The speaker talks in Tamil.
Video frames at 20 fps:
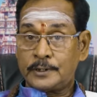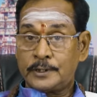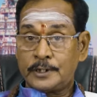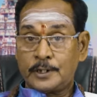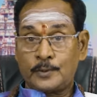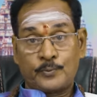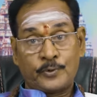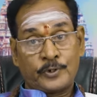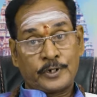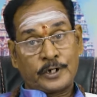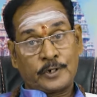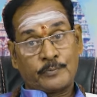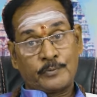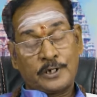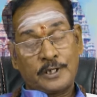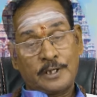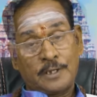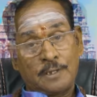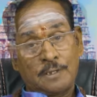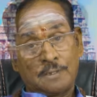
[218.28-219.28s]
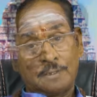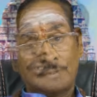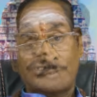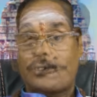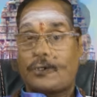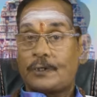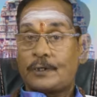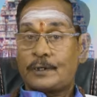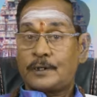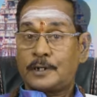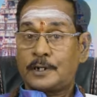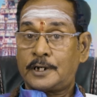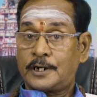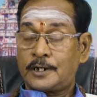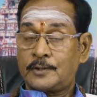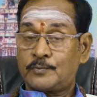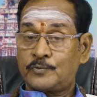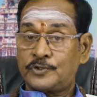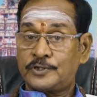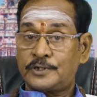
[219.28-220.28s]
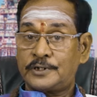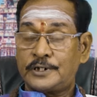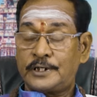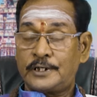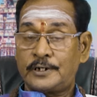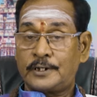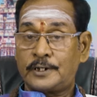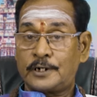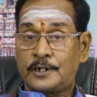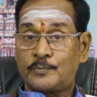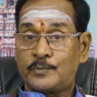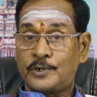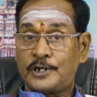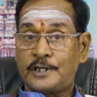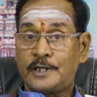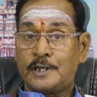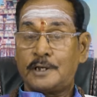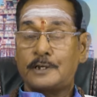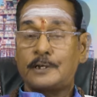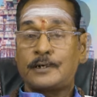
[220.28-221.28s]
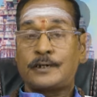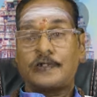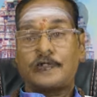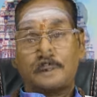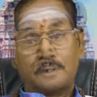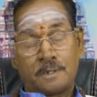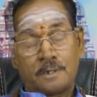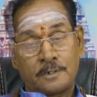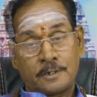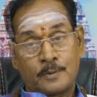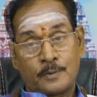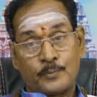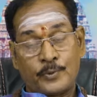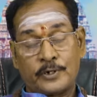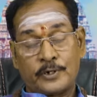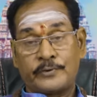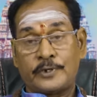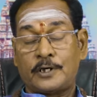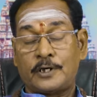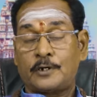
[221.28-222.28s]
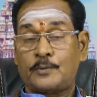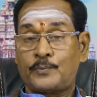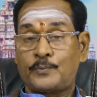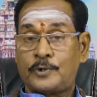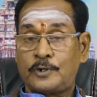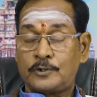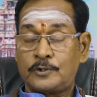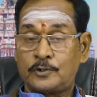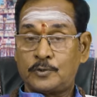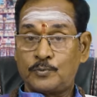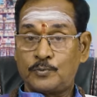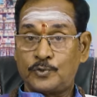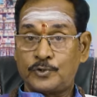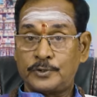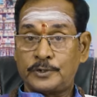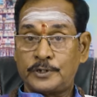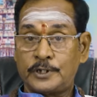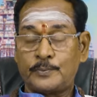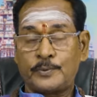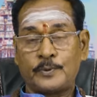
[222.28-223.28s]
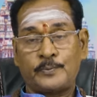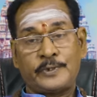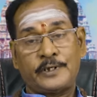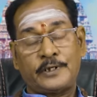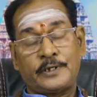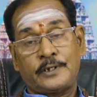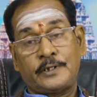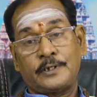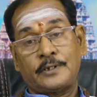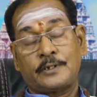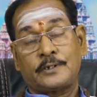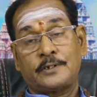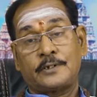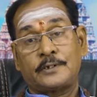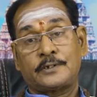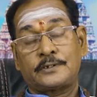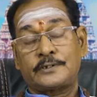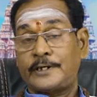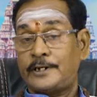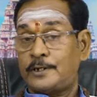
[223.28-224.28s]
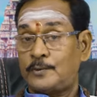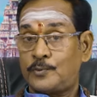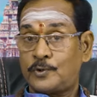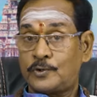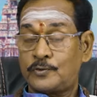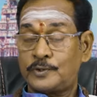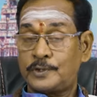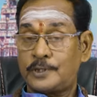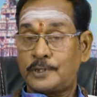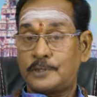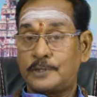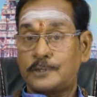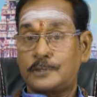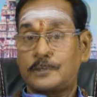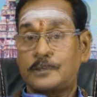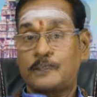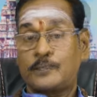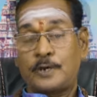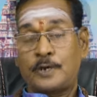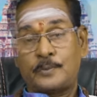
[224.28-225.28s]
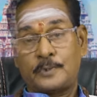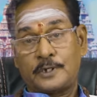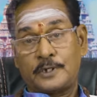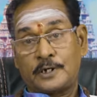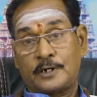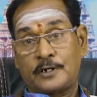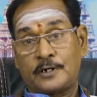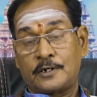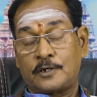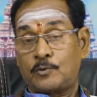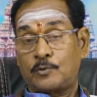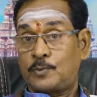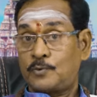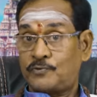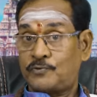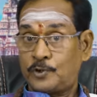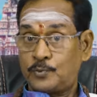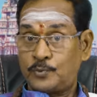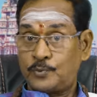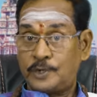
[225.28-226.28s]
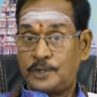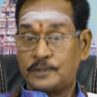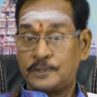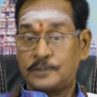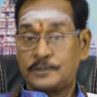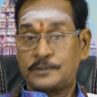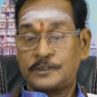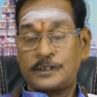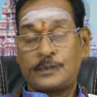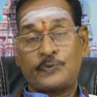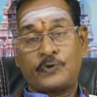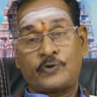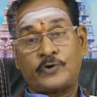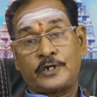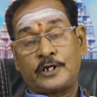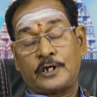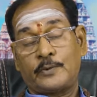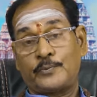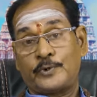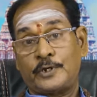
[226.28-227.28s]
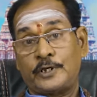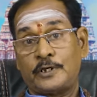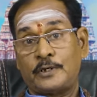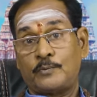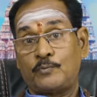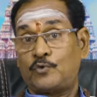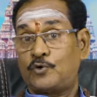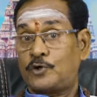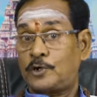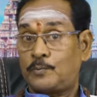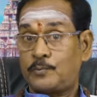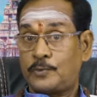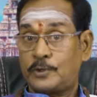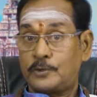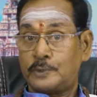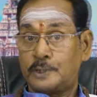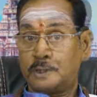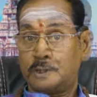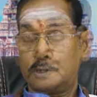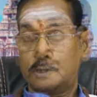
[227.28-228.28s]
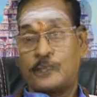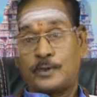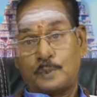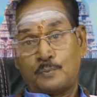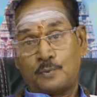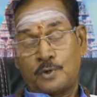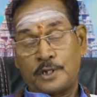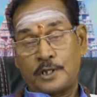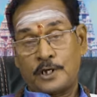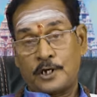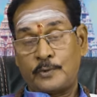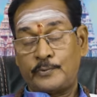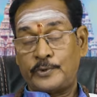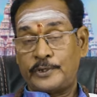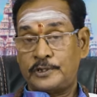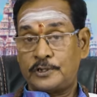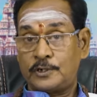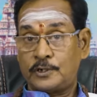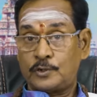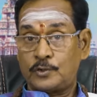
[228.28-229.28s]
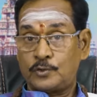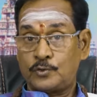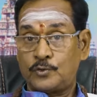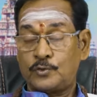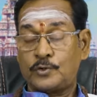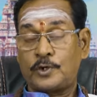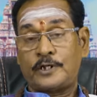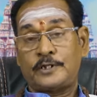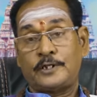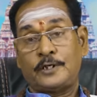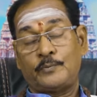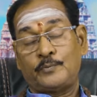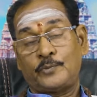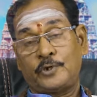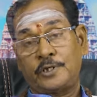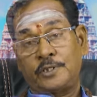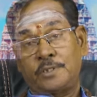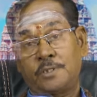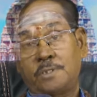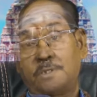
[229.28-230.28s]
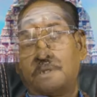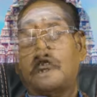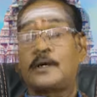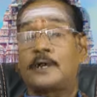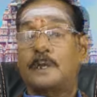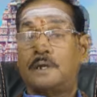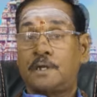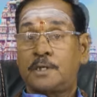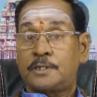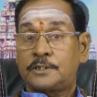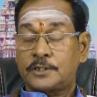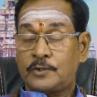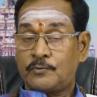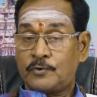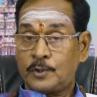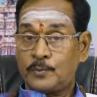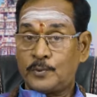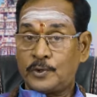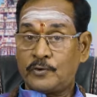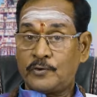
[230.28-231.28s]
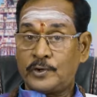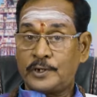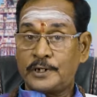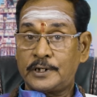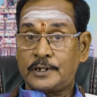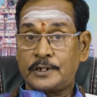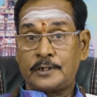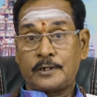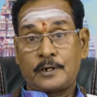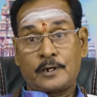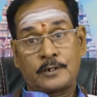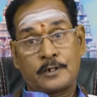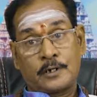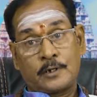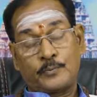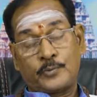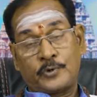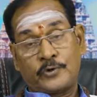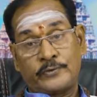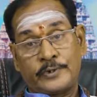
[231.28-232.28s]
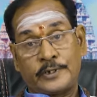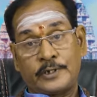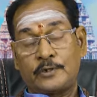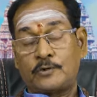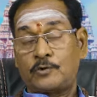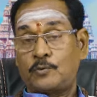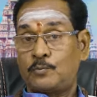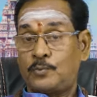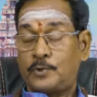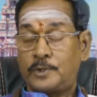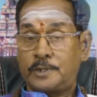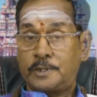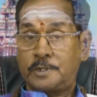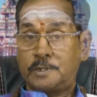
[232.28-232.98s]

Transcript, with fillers: நெருப்பு கிரகம் இல்லையா கடகம் வந்து நீர் கிரகம் இல்லையா நான்காம் பார்வையாக பார்க்கும் பொழுது எப்பயுமே சைடு பார்வை தான் பாபகிரகங்களுக்கு ரொம்ப பவர்ஃபுல்லானது சனி பகவானுக்கு எப்படி மூன்றாம் பார்வை பலமுள்ளதாக அமைந்திருக்கிறதோ அதே மாதிரி தான் செவ்வாய் பகவானுக்கு நான்காம் பார்வை ரொம்ப